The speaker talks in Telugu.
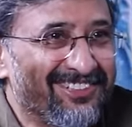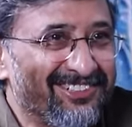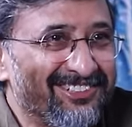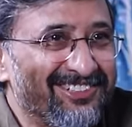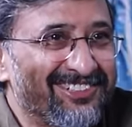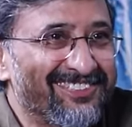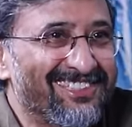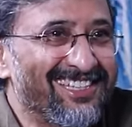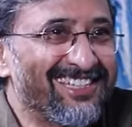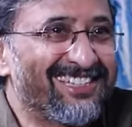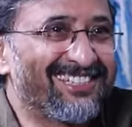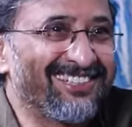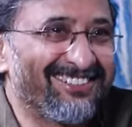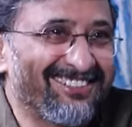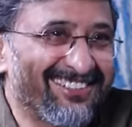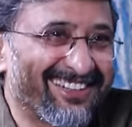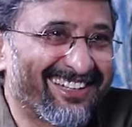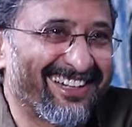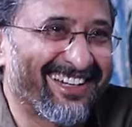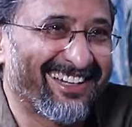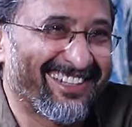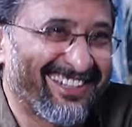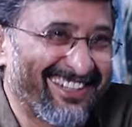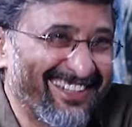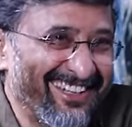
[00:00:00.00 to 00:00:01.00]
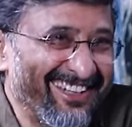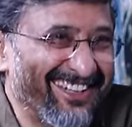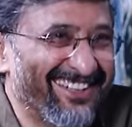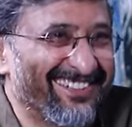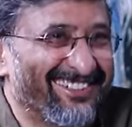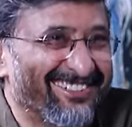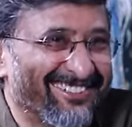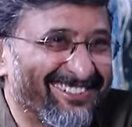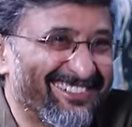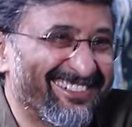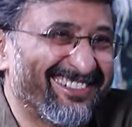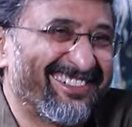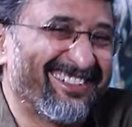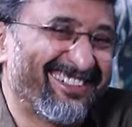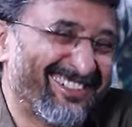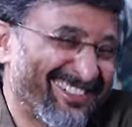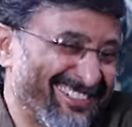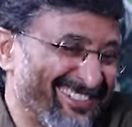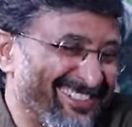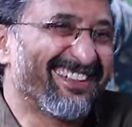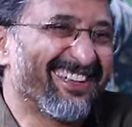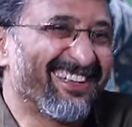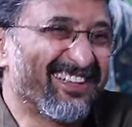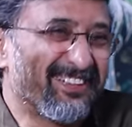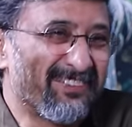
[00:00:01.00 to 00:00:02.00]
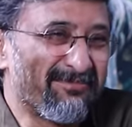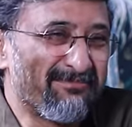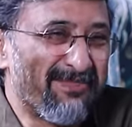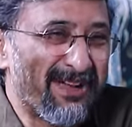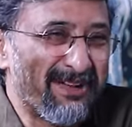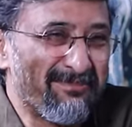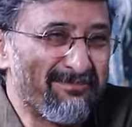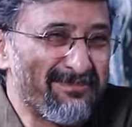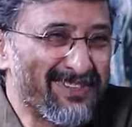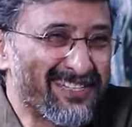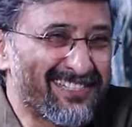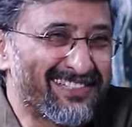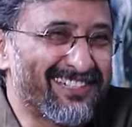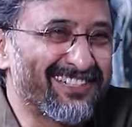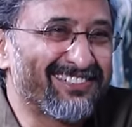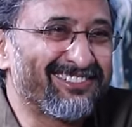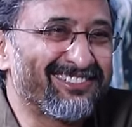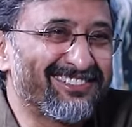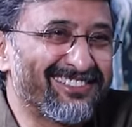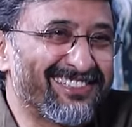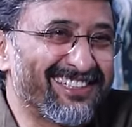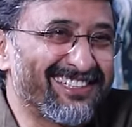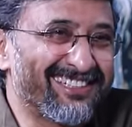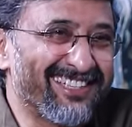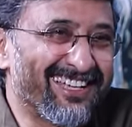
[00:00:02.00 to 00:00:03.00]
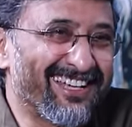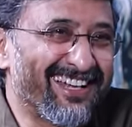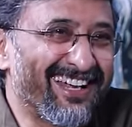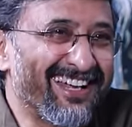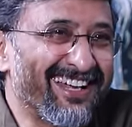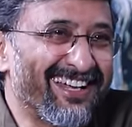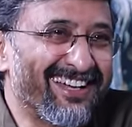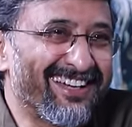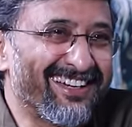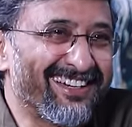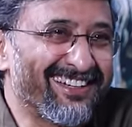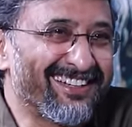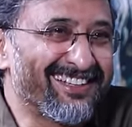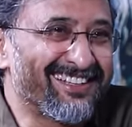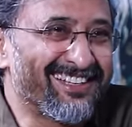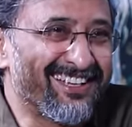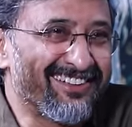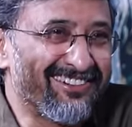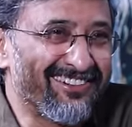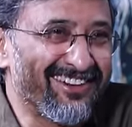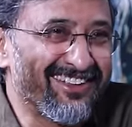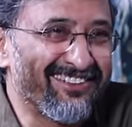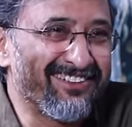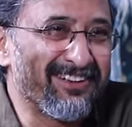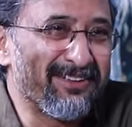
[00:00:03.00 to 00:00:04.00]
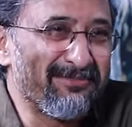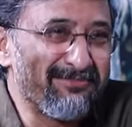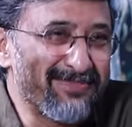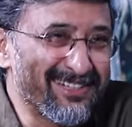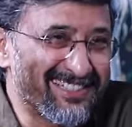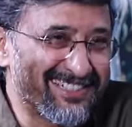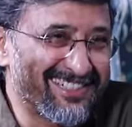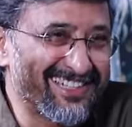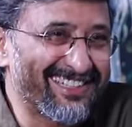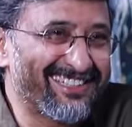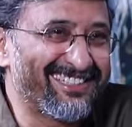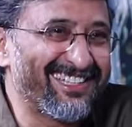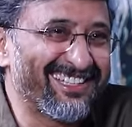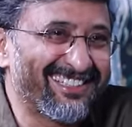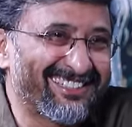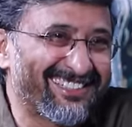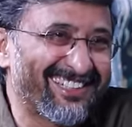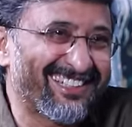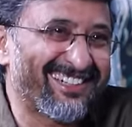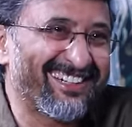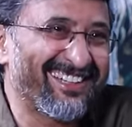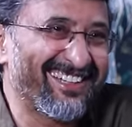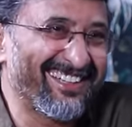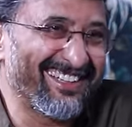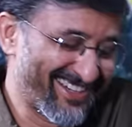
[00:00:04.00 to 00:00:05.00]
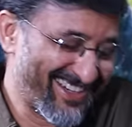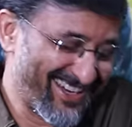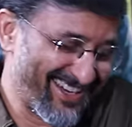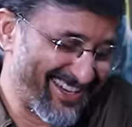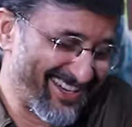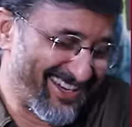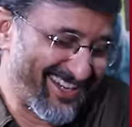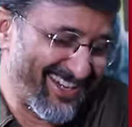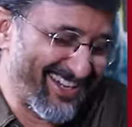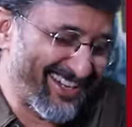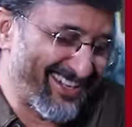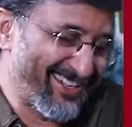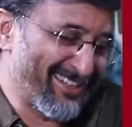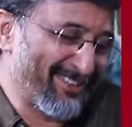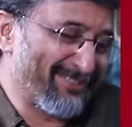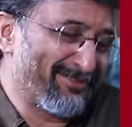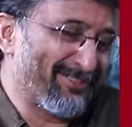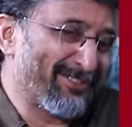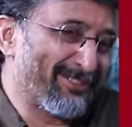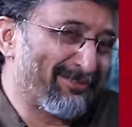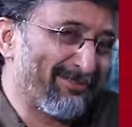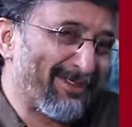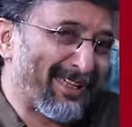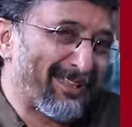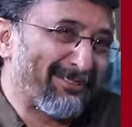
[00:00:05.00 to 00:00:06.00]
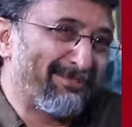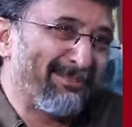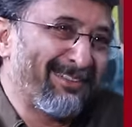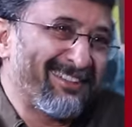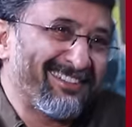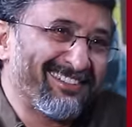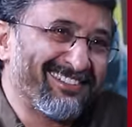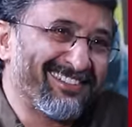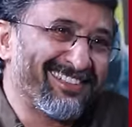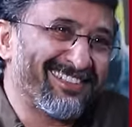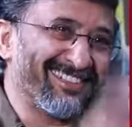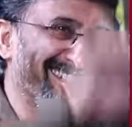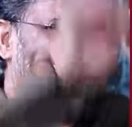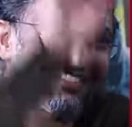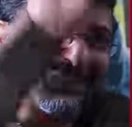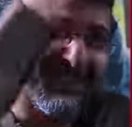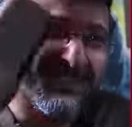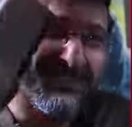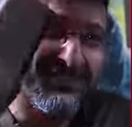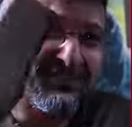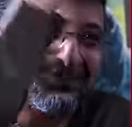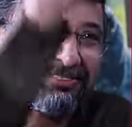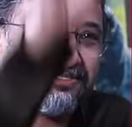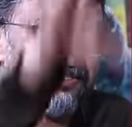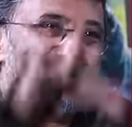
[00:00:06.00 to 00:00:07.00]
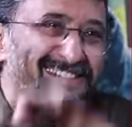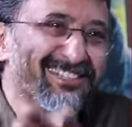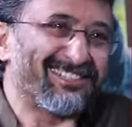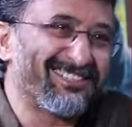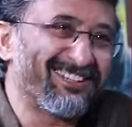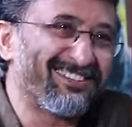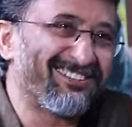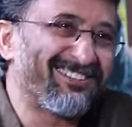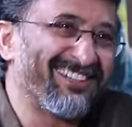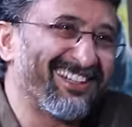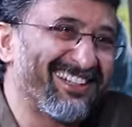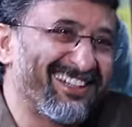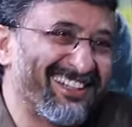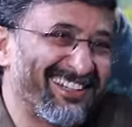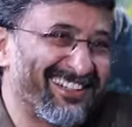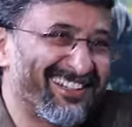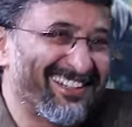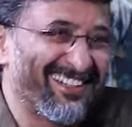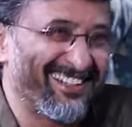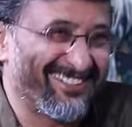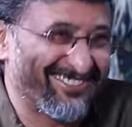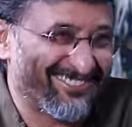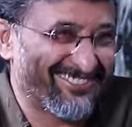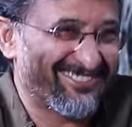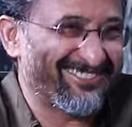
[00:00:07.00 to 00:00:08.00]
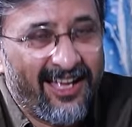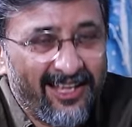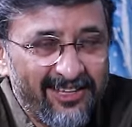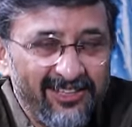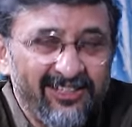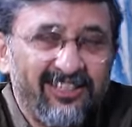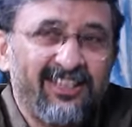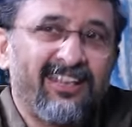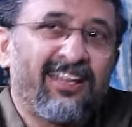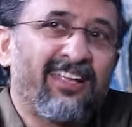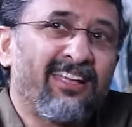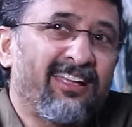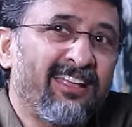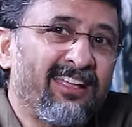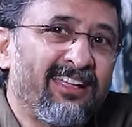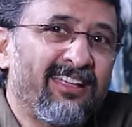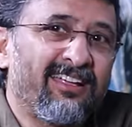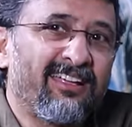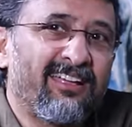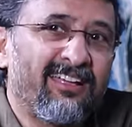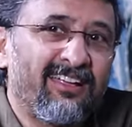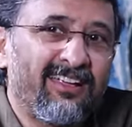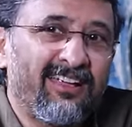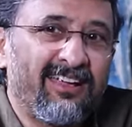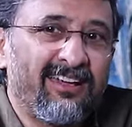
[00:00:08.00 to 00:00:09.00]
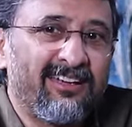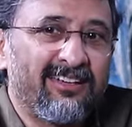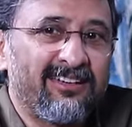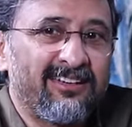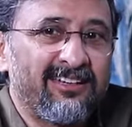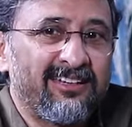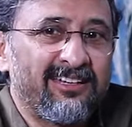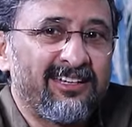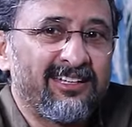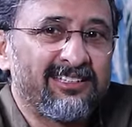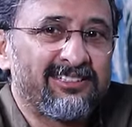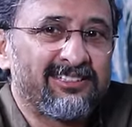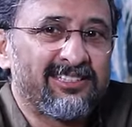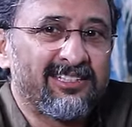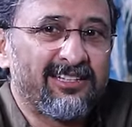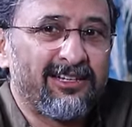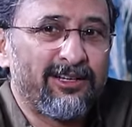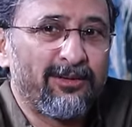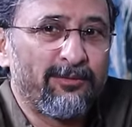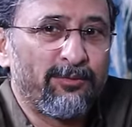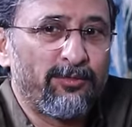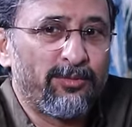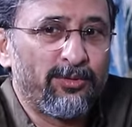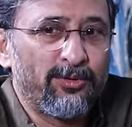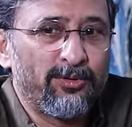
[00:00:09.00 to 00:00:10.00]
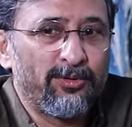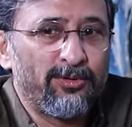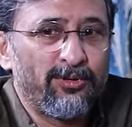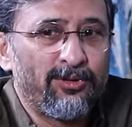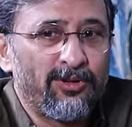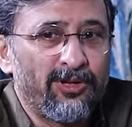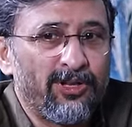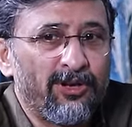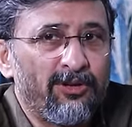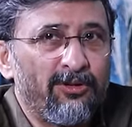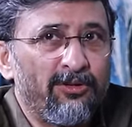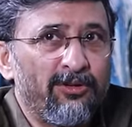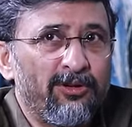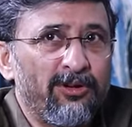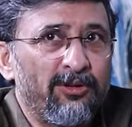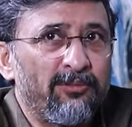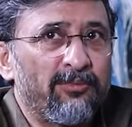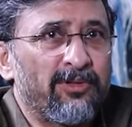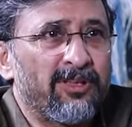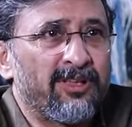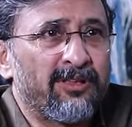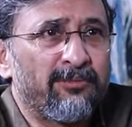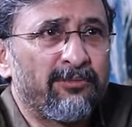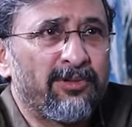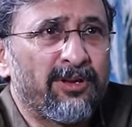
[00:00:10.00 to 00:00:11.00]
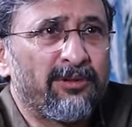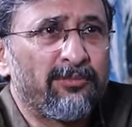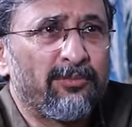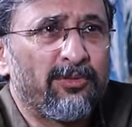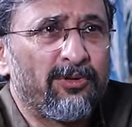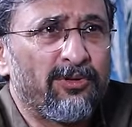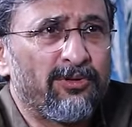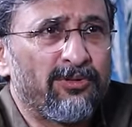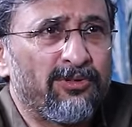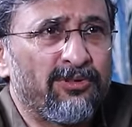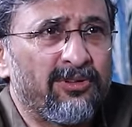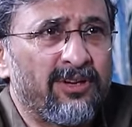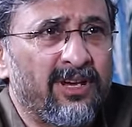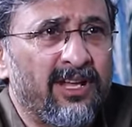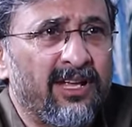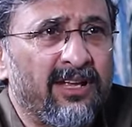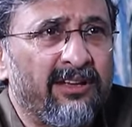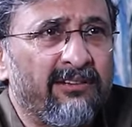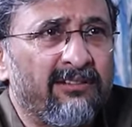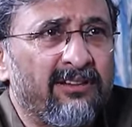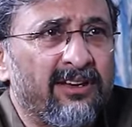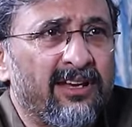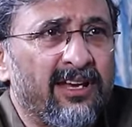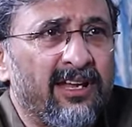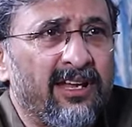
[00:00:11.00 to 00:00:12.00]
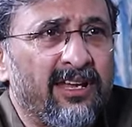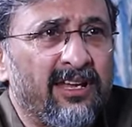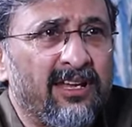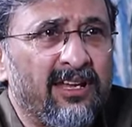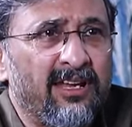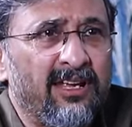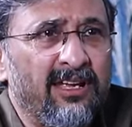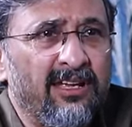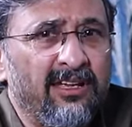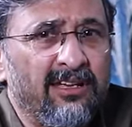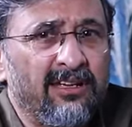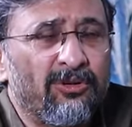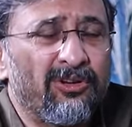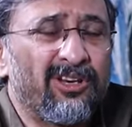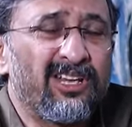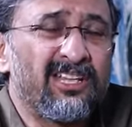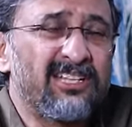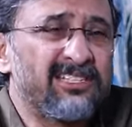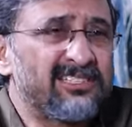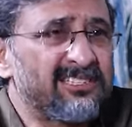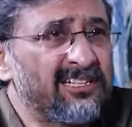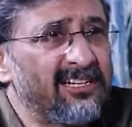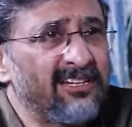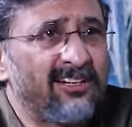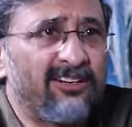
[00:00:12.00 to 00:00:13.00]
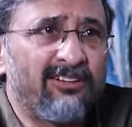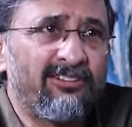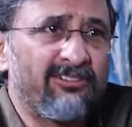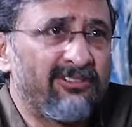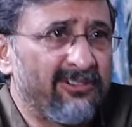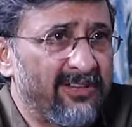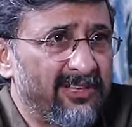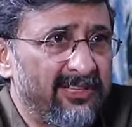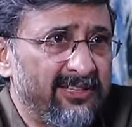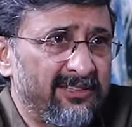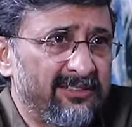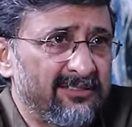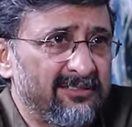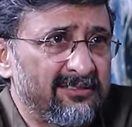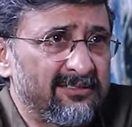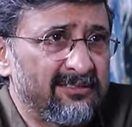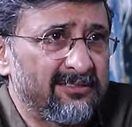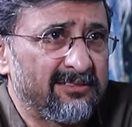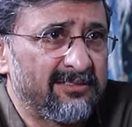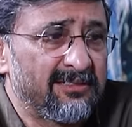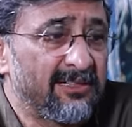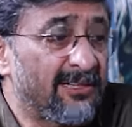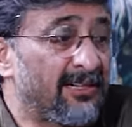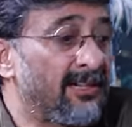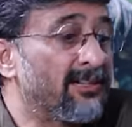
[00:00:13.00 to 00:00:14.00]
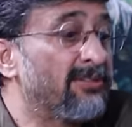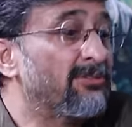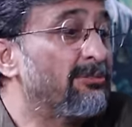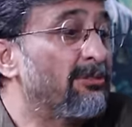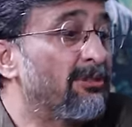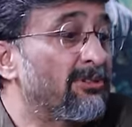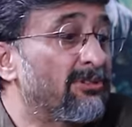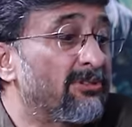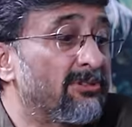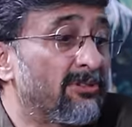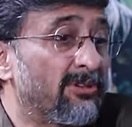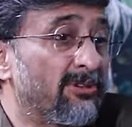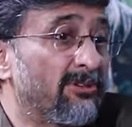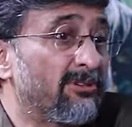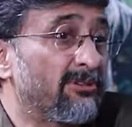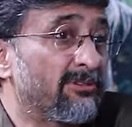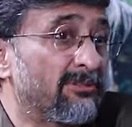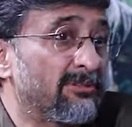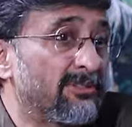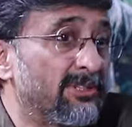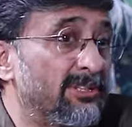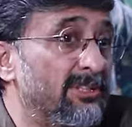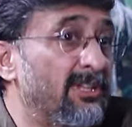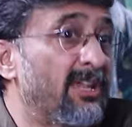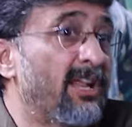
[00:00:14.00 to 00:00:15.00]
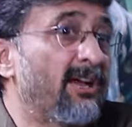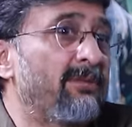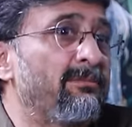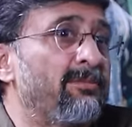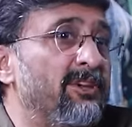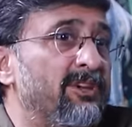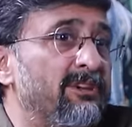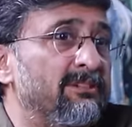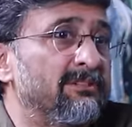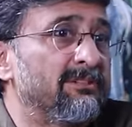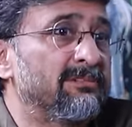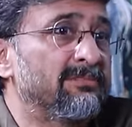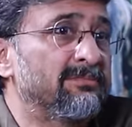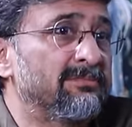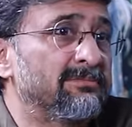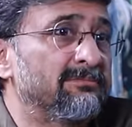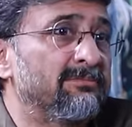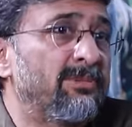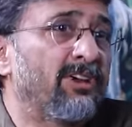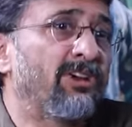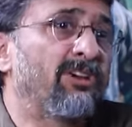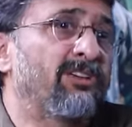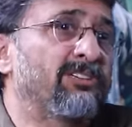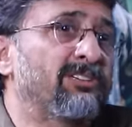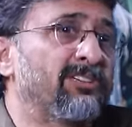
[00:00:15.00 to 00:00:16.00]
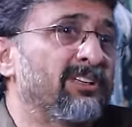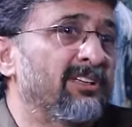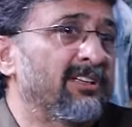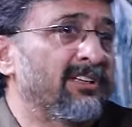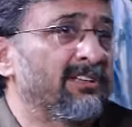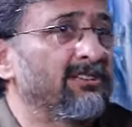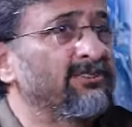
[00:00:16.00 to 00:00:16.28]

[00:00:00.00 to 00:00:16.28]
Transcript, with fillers: ఏదో వచ్చేసాం అక్కడికి అనుకుంటున్నాను ఏదో బై మిస్టేక్ వచ్చేసాడా ఏంటి దేవుడు అన్న మిస్టేక్ చేశాడా నన్ను ఏంటి ఫుట్పాత్ మీద తీసుకెళ్లి జూబ్లీస్లో పెట్టాడు అందుకనే ఏంటంటే చిన్నప్పుడు కూడా రోడ్ల మీద మనం పడుకున్నా ఏమన్నా అయినా కొన్ని ఇన్సల్ట్లు ఉంటాయి ఇక్కడ ఎందుకు పడుకున్నావు ఇది నా మెట్టు ఎంతో